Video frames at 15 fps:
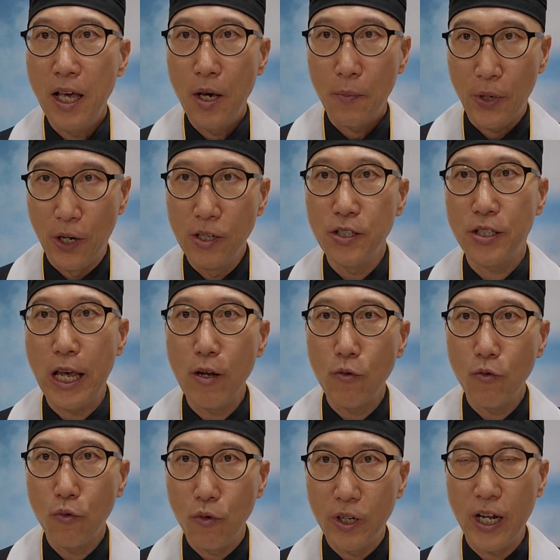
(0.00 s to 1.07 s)
평생
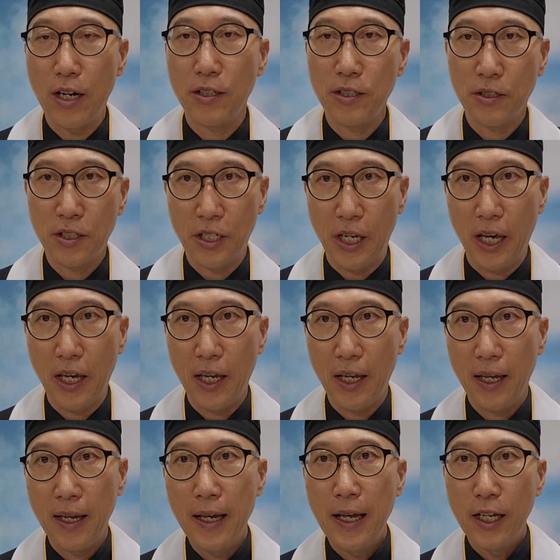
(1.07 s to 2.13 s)
구걸해야였기에
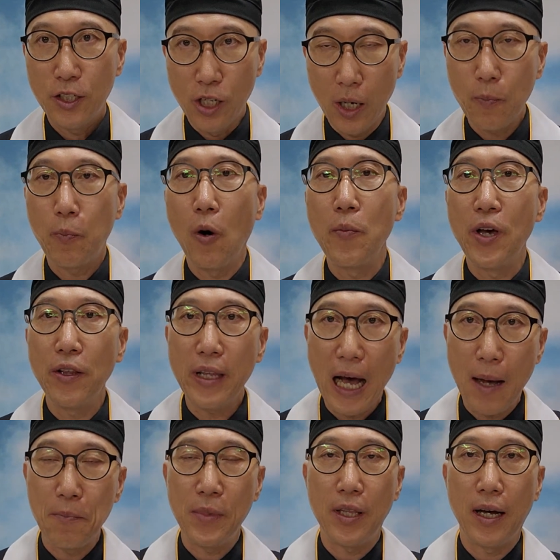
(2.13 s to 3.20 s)
척 보면
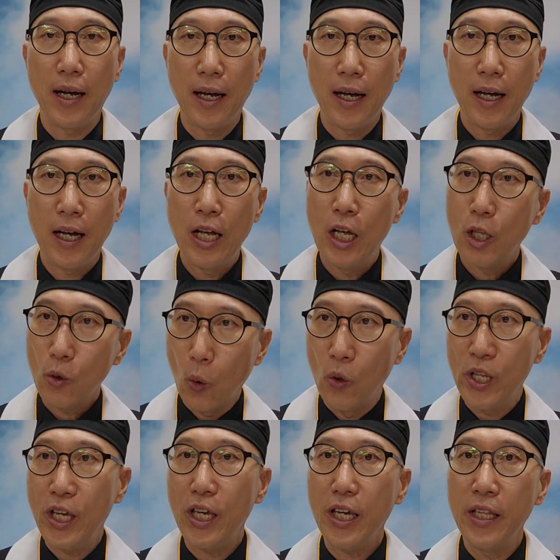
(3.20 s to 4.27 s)
압니다.
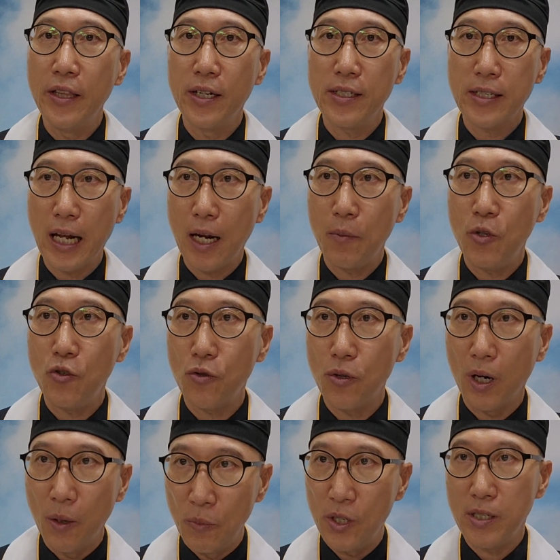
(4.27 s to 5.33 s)
돈이 있는 사람인 줄
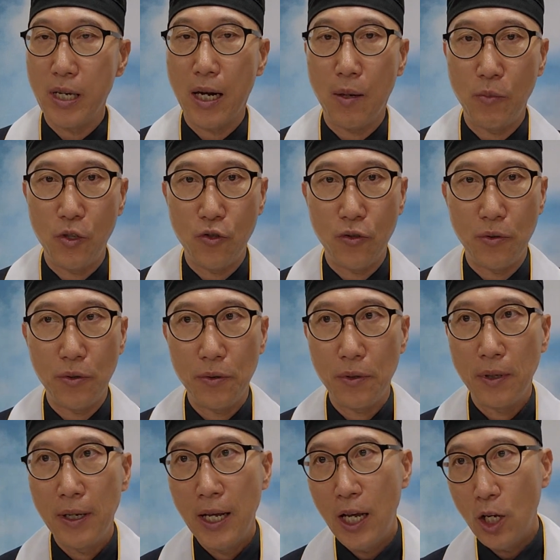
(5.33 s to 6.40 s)
없는 사람인 줄
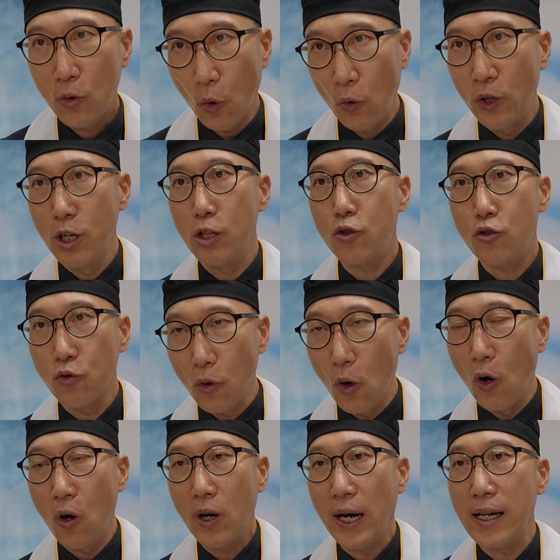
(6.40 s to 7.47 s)
돈을
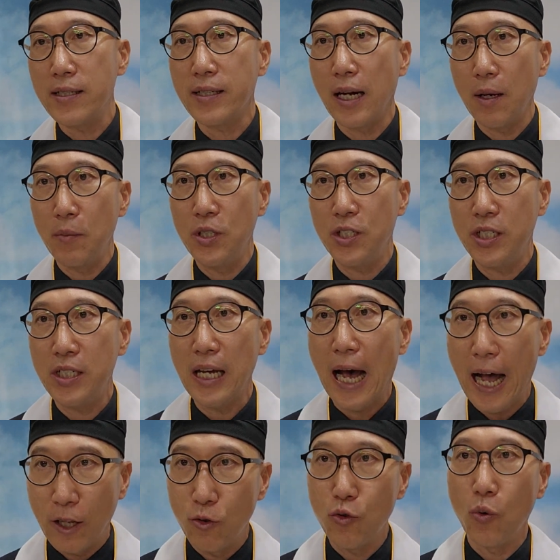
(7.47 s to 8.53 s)
주고 갈 사람인지
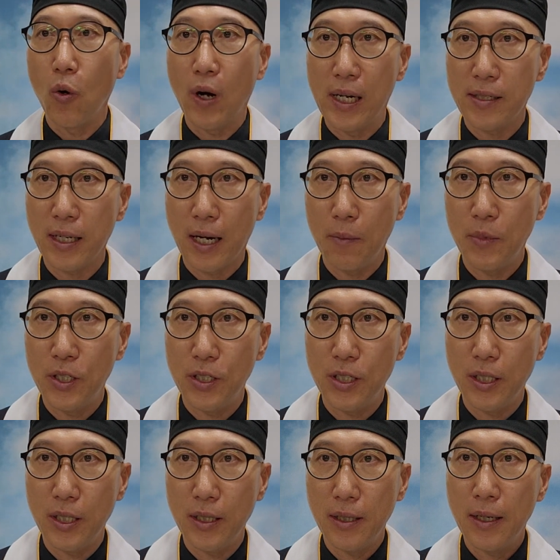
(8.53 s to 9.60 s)
안 주고 갈 사람인지
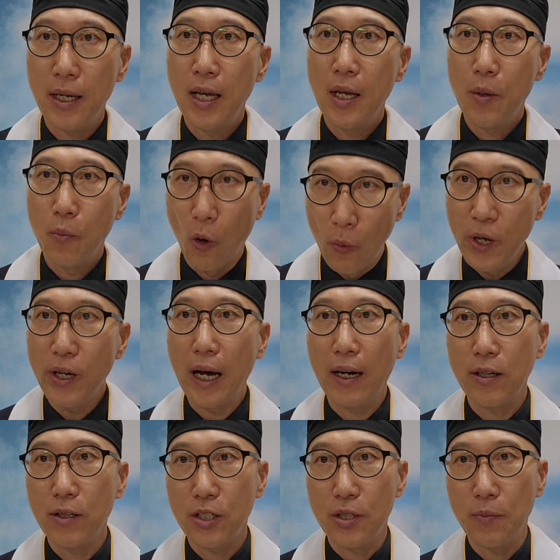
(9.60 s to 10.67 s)
보면 아는
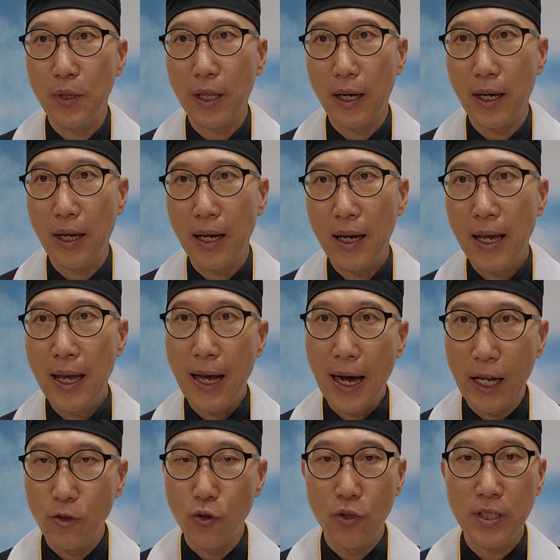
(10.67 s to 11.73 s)
것입니다.
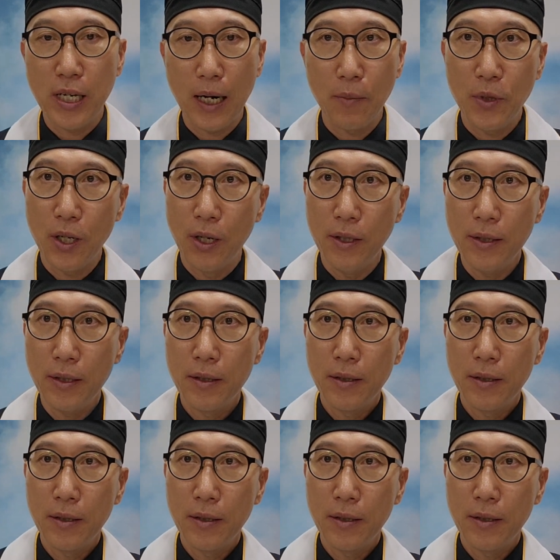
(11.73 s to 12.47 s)
안 주는 사람들은